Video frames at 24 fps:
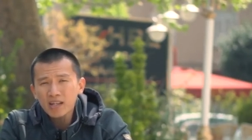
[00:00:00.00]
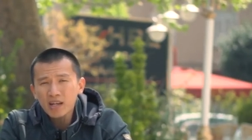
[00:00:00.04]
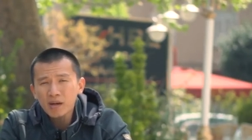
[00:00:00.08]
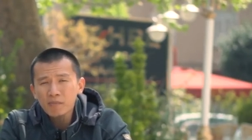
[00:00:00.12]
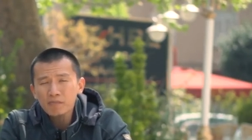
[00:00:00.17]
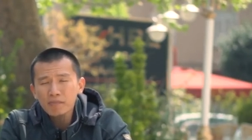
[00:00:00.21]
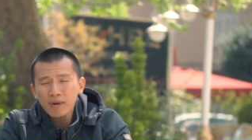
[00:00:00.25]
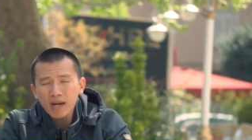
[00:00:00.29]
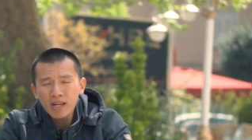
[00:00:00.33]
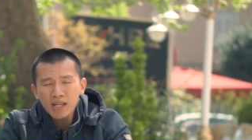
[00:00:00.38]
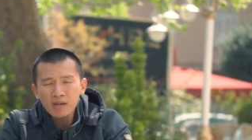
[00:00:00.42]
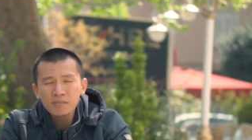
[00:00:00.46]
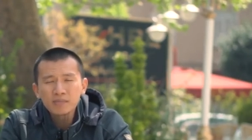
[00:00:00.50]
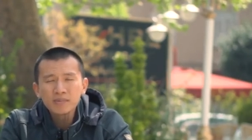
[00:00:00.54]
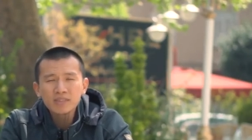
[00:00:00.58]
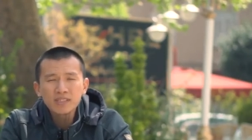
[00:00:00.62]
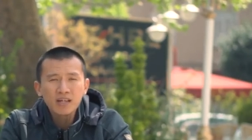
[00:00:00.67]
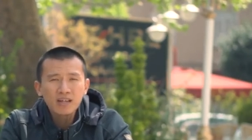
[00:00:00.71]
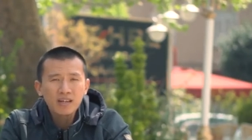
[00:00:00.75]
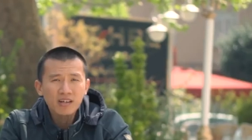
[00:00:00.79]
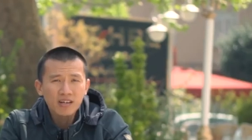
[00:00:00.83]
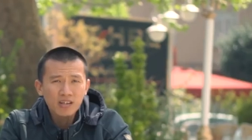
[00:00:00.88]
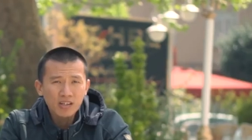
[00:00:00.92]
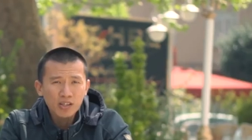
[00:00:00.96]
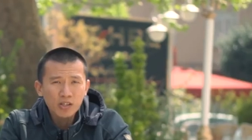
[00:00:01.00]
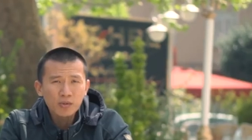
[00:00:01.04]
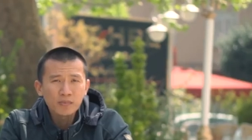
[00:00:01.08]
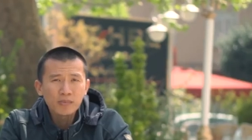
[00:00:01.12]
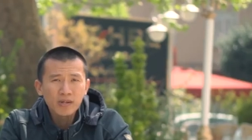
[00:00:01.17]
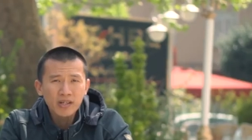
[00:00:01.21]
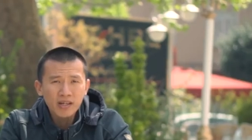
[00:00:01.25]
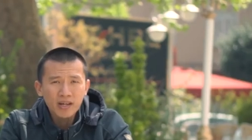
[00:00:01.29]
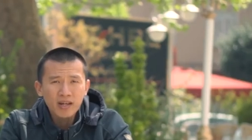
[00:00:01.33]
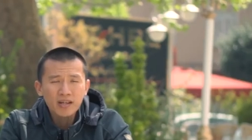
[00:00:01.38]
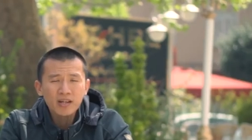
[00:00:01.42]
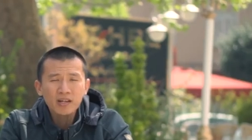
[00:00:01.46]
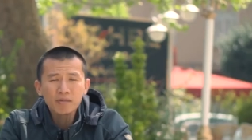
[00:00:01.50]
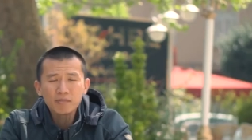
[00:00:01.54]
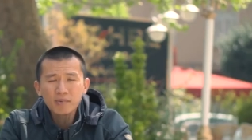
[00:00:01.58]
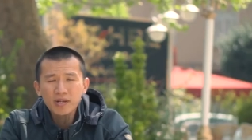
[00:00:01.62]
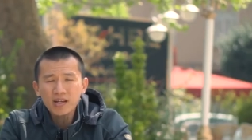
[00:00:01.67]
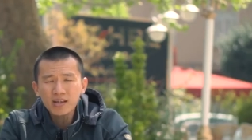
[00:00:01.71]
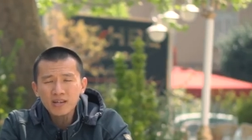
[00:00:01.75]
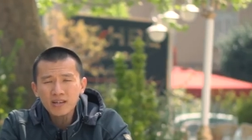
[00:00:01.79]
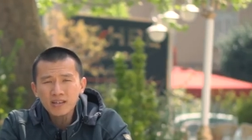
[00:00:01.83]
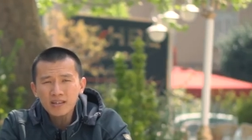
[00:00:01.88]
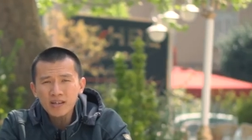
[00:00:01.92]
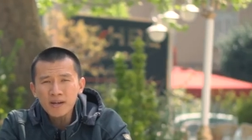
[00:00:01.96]
yang paling besar yang Allah berikan
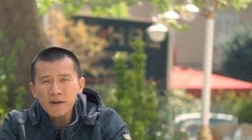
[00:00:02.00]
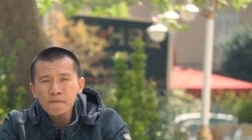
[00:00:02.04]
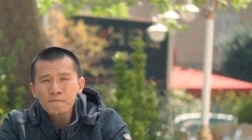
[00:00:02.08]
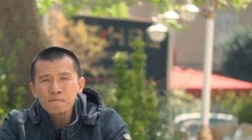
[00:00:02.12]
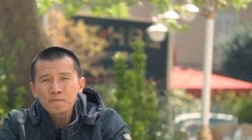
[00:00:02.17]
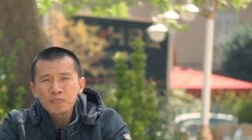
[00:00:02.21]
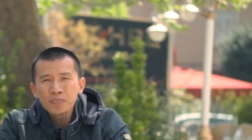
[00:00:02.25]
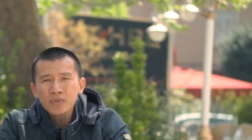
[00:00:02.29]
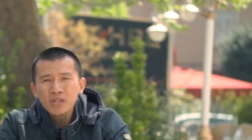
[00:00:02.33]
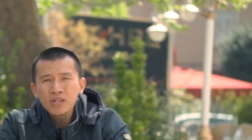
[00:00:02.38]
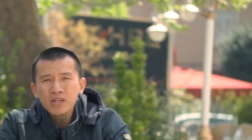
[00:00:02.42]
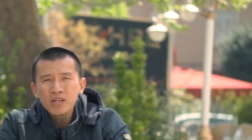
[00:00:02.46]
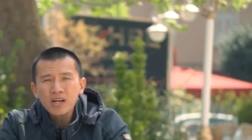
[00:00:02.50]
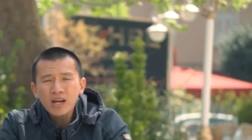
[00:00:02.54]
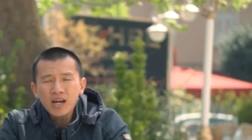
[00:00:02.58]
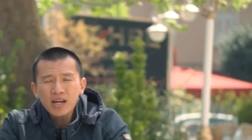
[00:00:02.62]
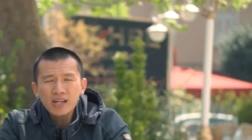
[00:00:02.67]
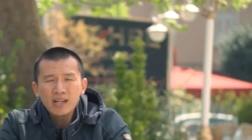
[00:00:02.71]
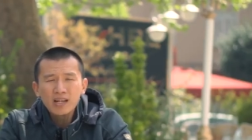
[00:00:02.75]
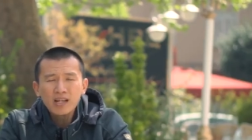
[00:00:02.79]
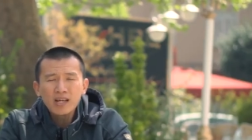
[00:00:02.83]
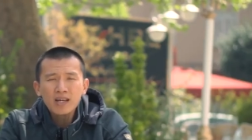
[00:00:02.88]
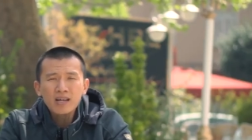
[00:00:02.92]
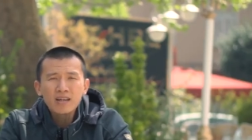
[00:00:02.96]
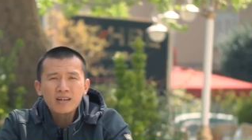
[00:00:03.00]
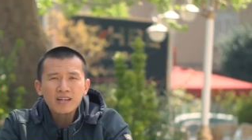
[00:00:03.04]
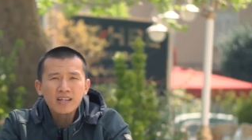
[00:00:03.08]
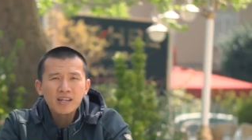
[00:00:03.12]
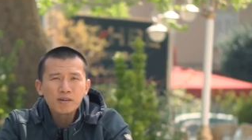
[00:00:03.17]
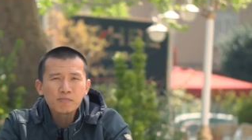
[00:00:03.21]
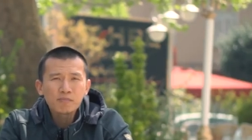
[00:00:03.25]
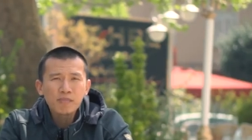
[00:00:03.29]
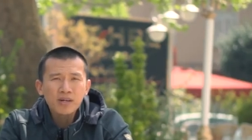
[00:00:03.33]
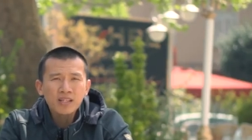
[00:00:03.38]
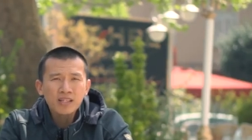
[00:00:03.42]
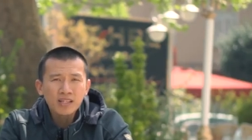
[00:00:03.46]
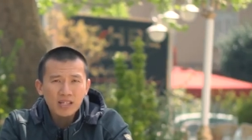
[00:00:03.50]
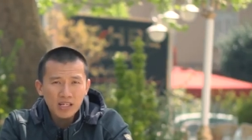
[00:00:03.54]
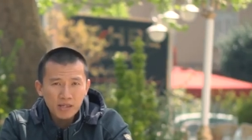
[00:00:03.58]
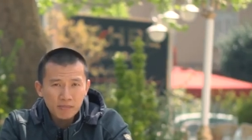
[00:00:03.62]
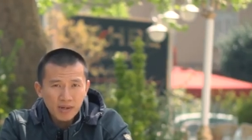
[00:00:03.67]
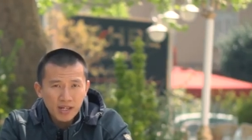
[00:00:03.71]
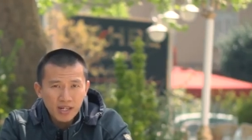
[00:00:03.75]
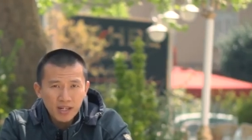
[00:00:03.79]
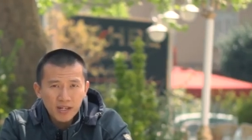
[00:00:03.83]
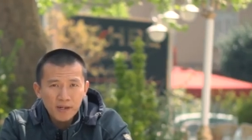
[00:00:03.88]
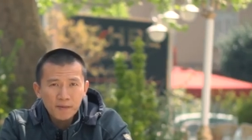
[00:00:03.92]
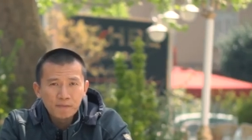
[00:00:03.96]
kepada kita adalah nikmat
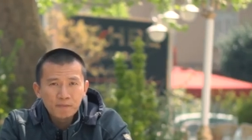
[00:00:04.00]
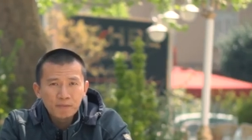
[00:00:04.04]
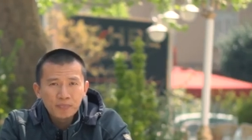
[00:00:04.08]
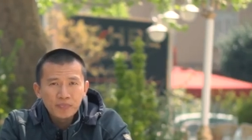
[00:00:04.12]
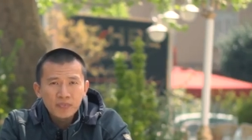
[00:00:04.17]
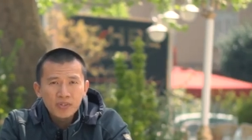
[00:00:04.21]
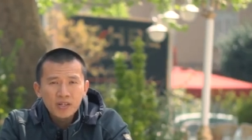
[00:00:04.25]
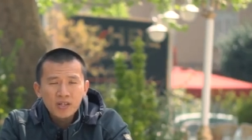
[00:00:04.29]
keimanan